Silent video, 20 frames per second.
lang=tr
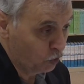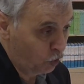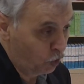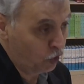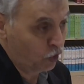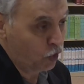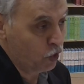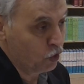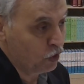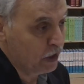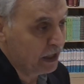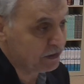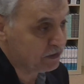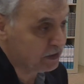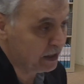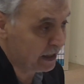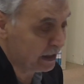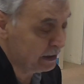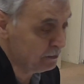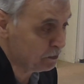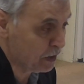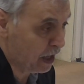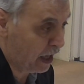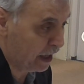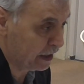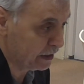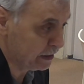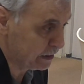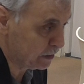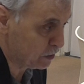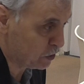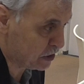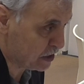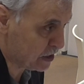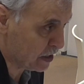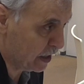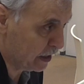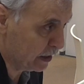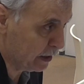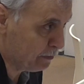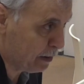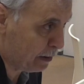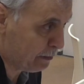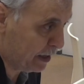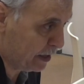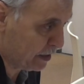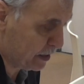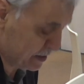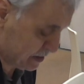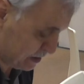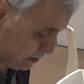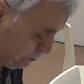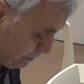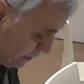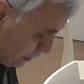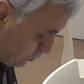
o öyle diyelim daha iyi. Kiralama manası